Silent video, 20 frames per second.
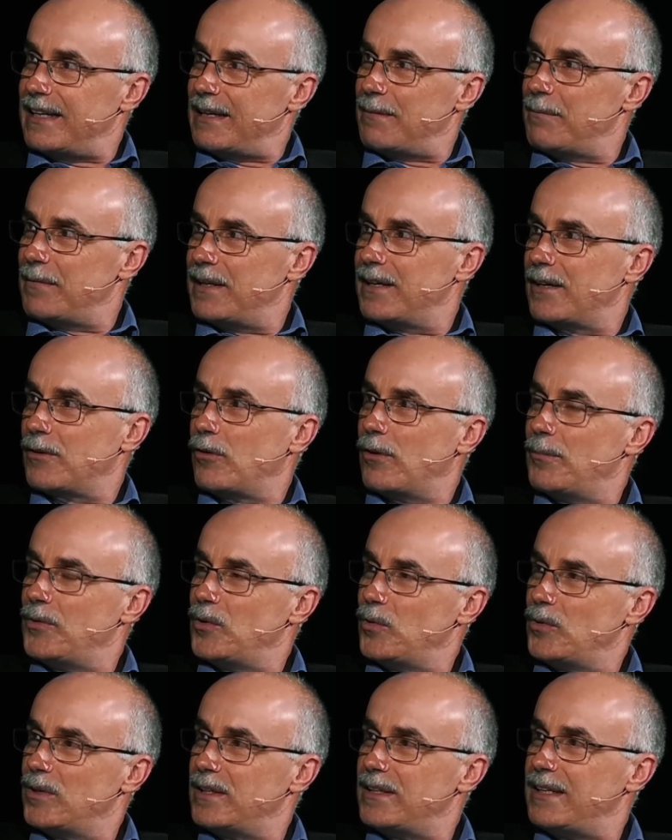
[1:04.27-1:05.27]
eben in der
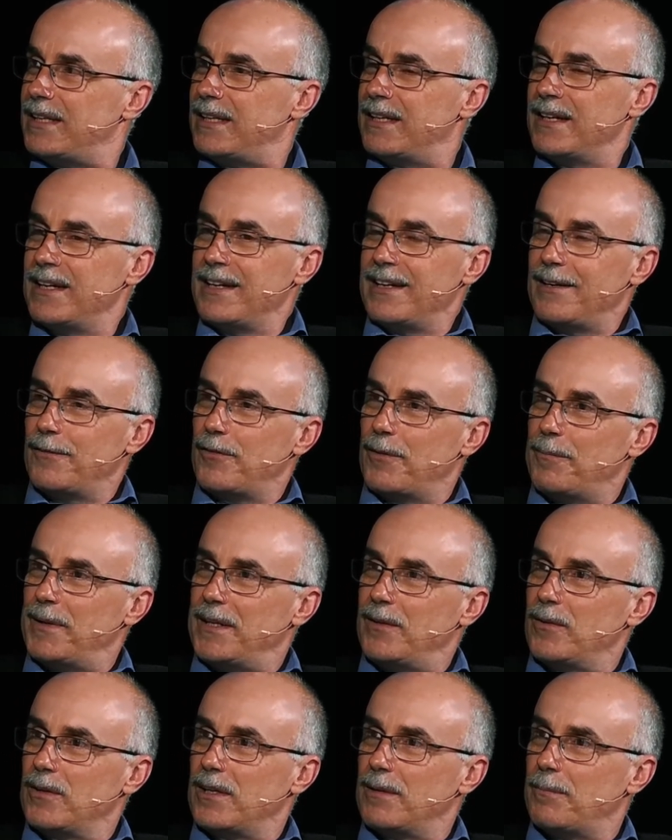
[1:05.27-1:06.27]
Community in
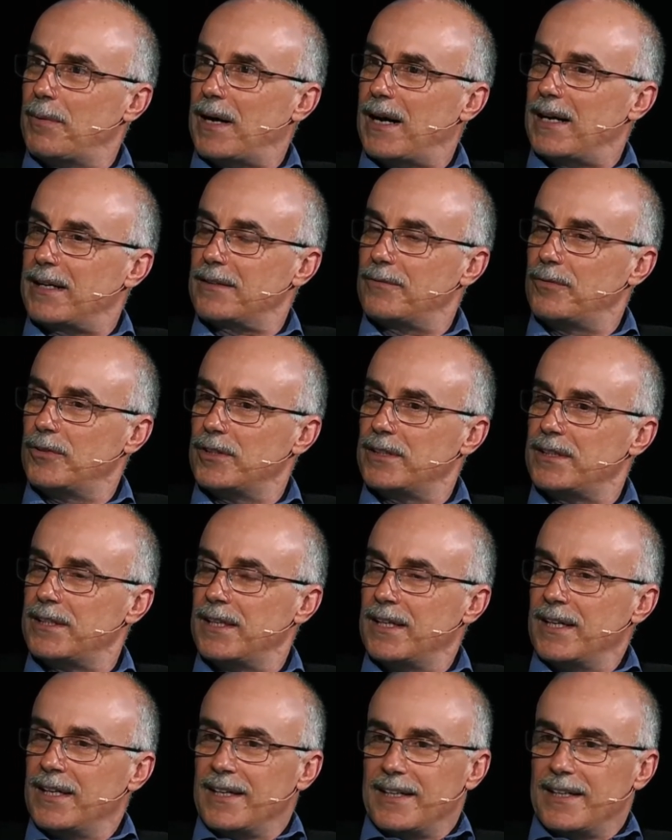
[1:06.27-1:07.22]
Verbindung gebracht wird.